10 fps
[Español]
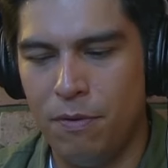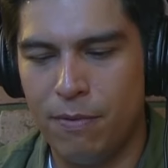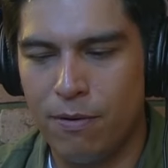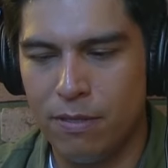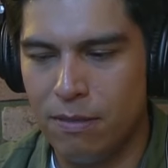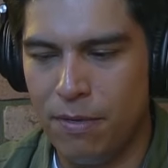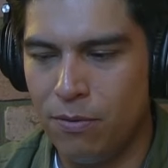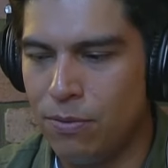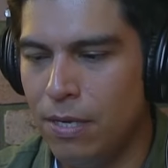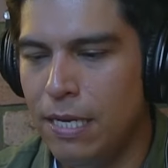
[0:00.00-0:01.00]
de mis mejores
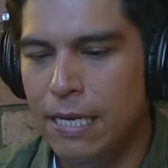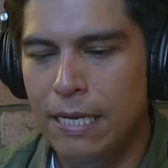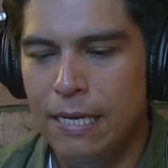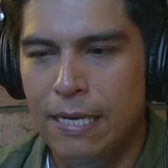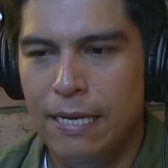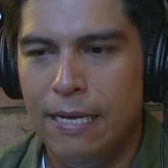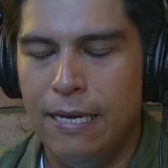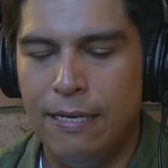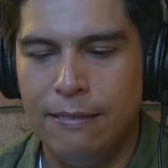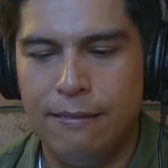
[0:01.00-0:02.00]
amigos,
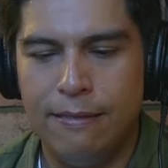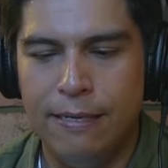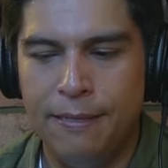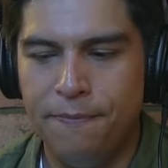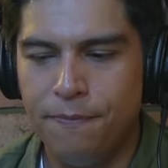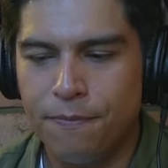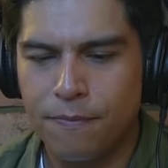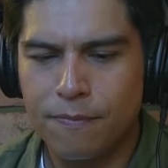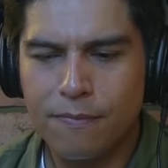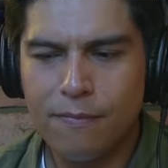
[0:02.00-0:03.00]
este,
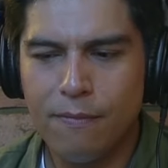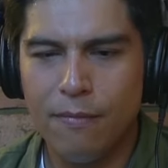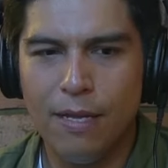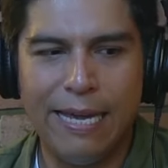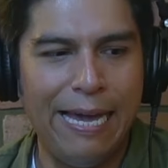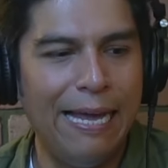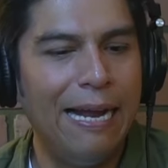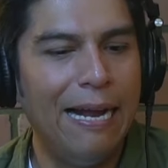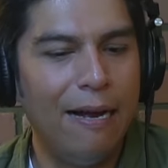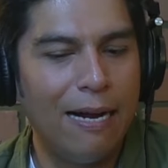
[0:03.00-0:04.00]
que
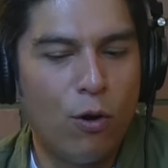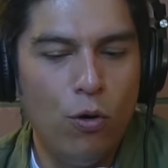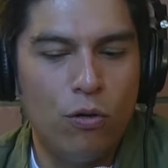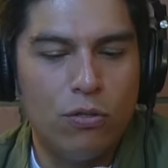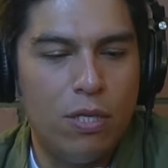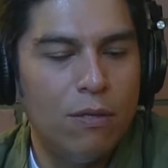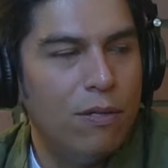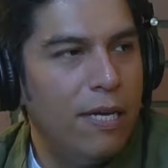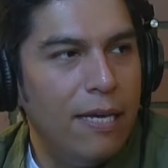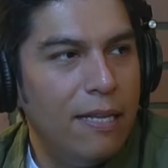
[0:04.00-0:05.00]
era
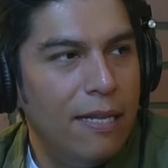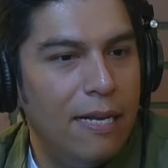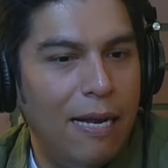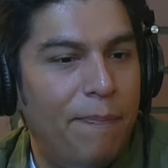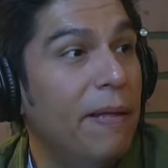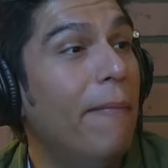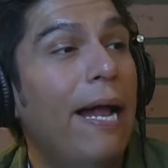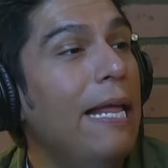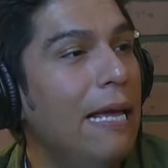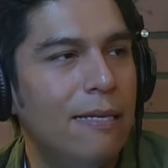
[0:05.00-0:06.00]
conocido de ella de la
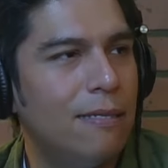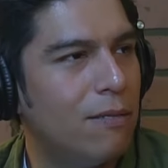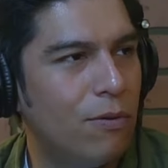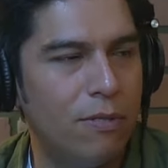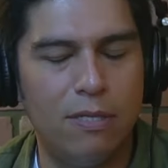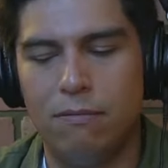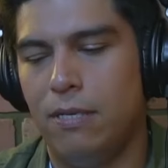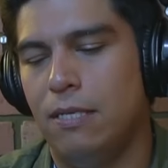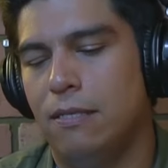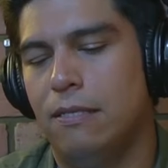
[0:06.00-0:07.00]
primaria y esas cosas.
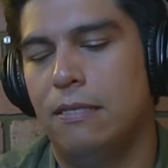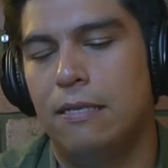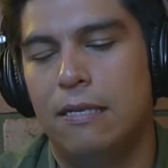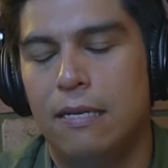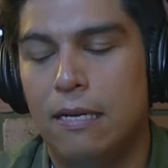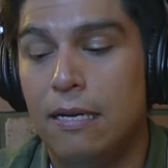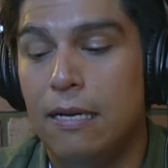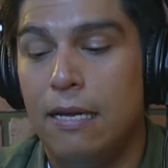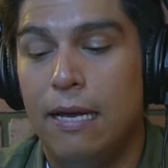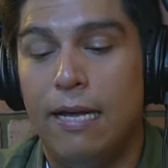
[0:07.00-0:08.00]

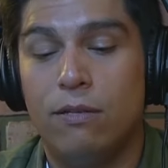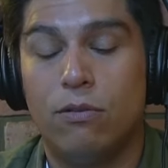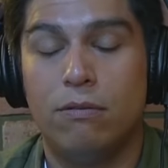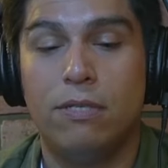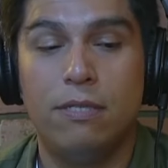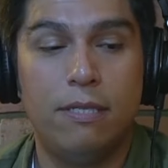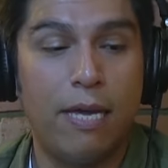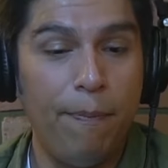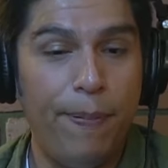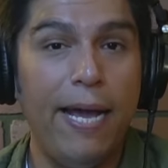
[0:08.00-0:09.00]
Entonces,
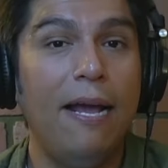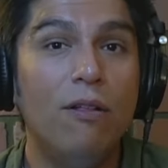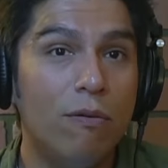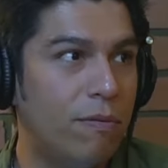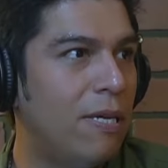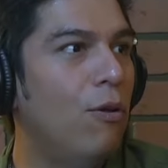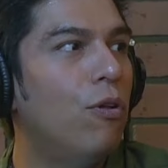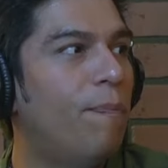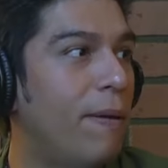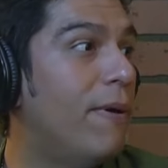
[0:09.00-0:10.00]
¿qué pedo?
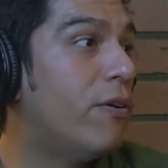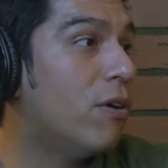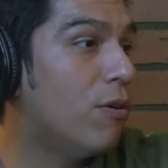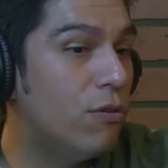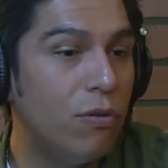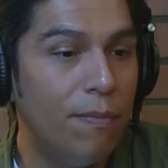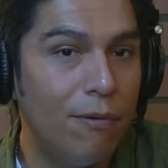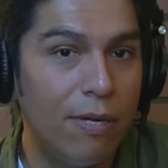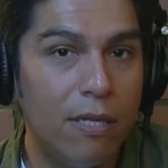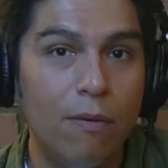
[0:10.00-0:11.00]
Saludo. Primero reconoció a mi
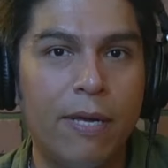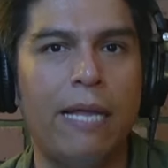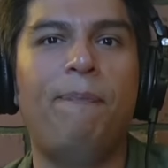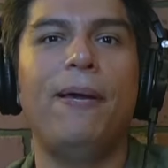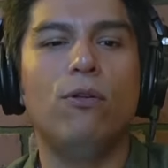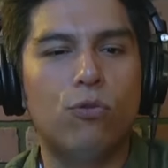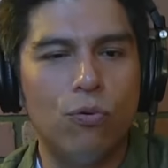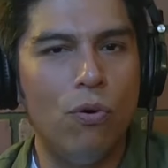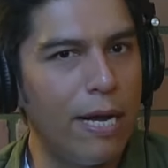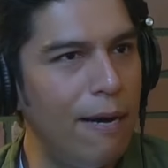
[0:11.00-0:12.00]
cuate. ¿Qué pedo
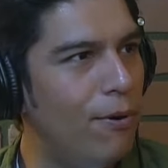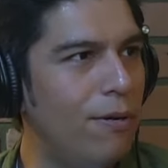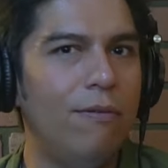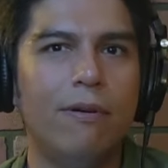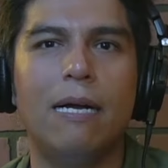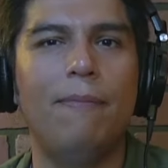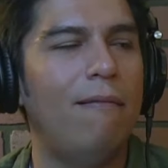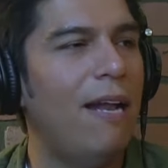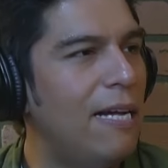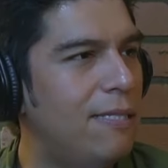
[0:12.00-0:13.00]
tú, cabrón? Nunca me
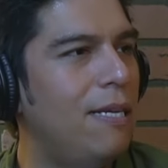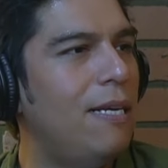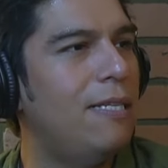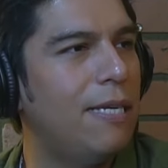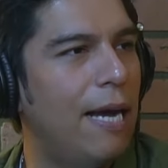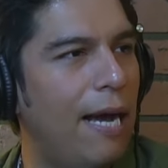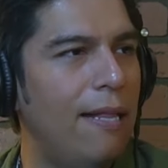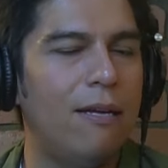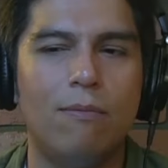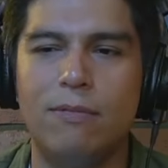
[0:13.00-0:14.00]
hablaste, la
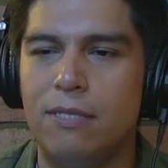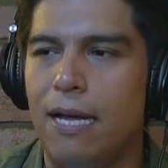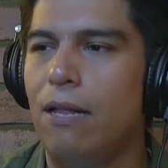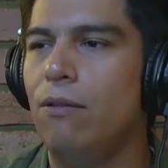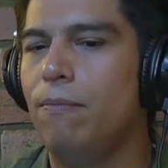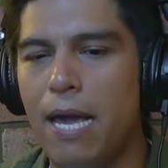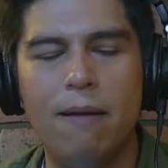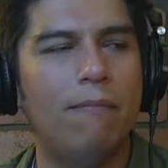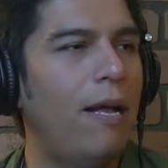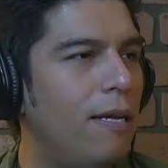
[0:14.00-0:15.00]
chingada. ¿Cómo has estado?
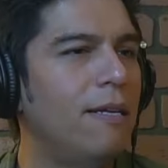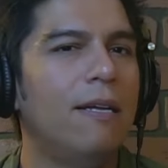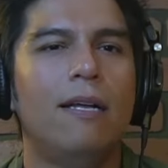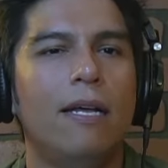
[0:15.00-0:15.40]
Bien, bla.